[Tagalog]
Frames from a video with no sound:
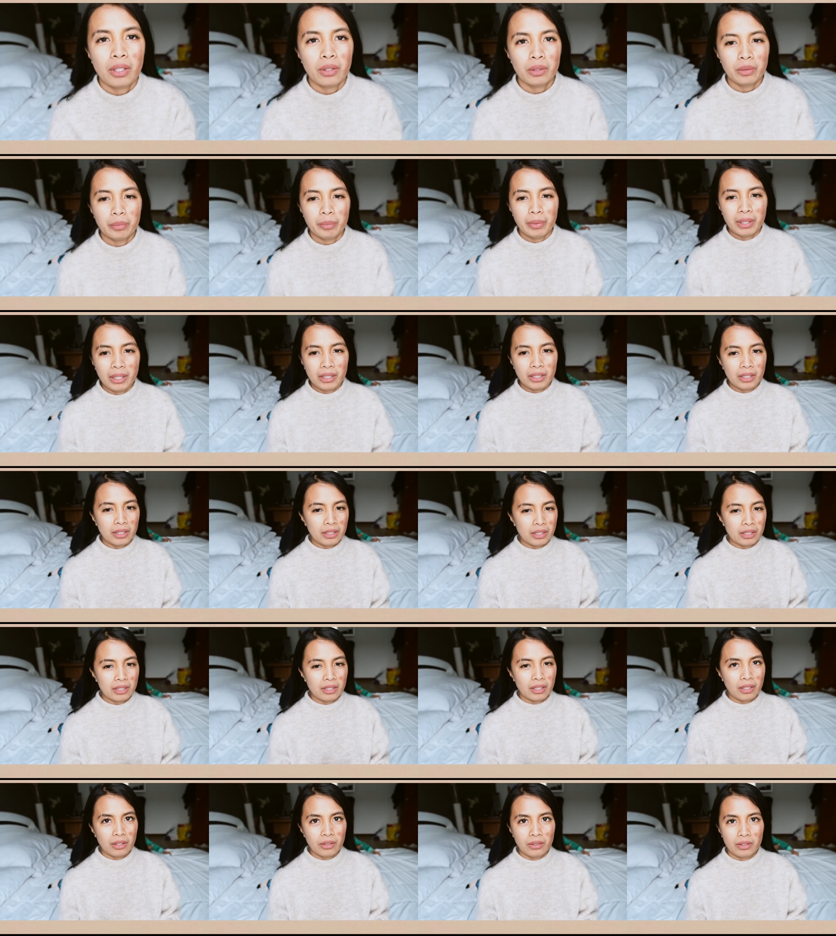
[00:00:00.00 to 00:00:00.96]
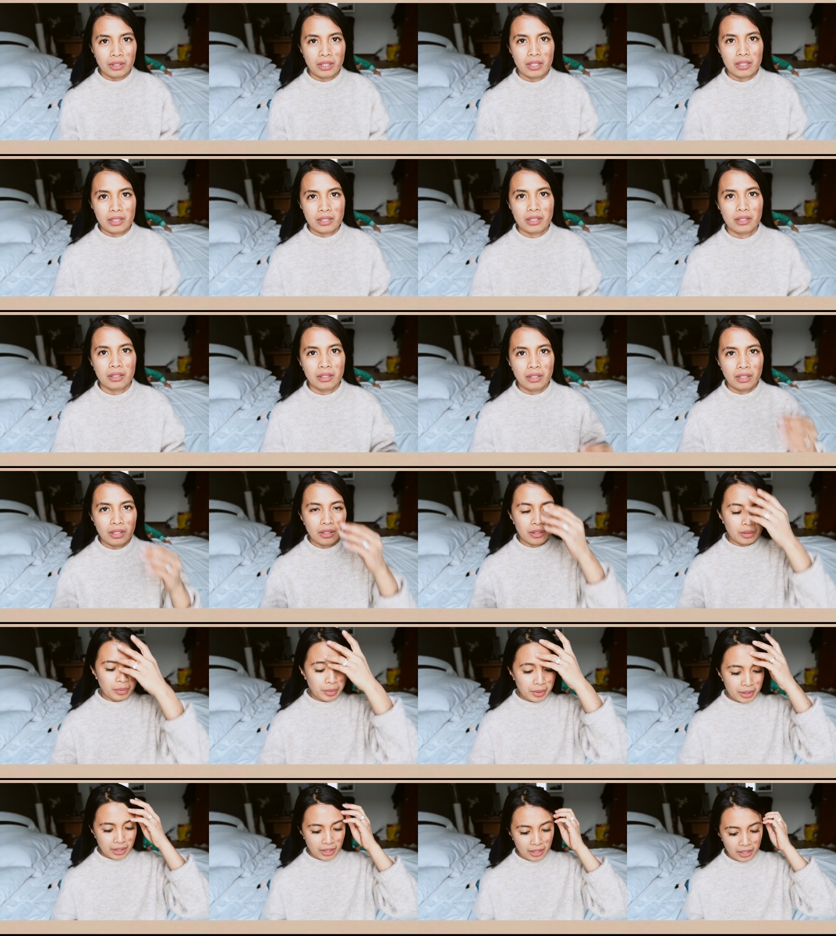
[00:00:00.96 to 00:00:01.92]
ako mahigit isang oras ng
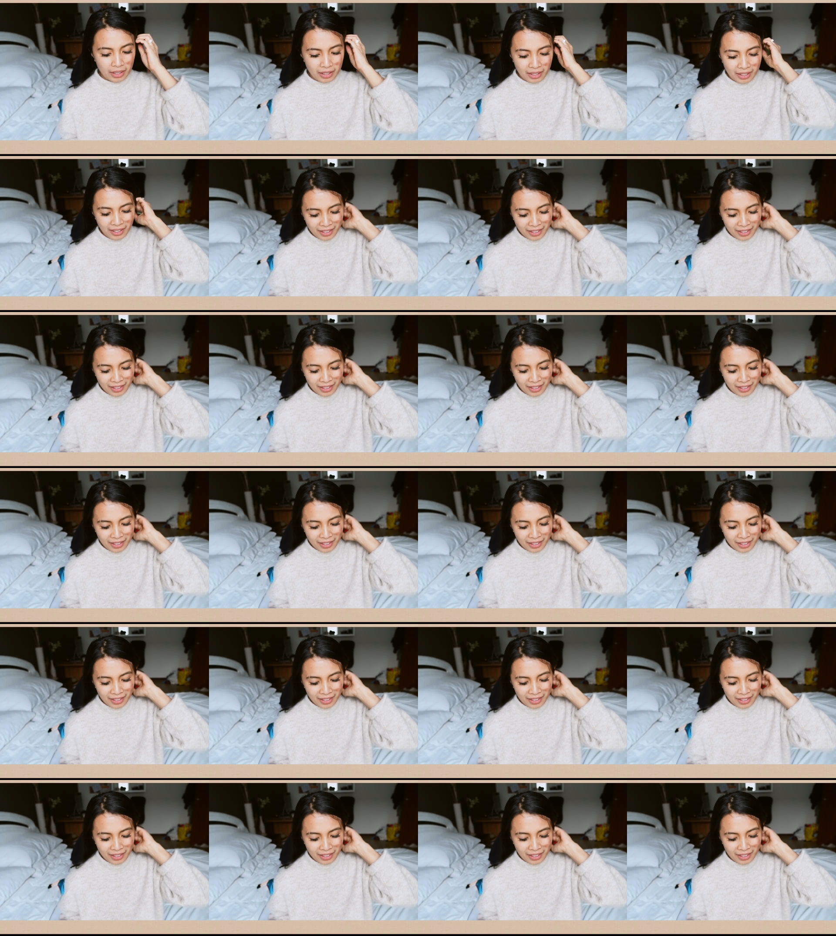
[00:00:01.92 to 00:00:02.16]
tiklop sa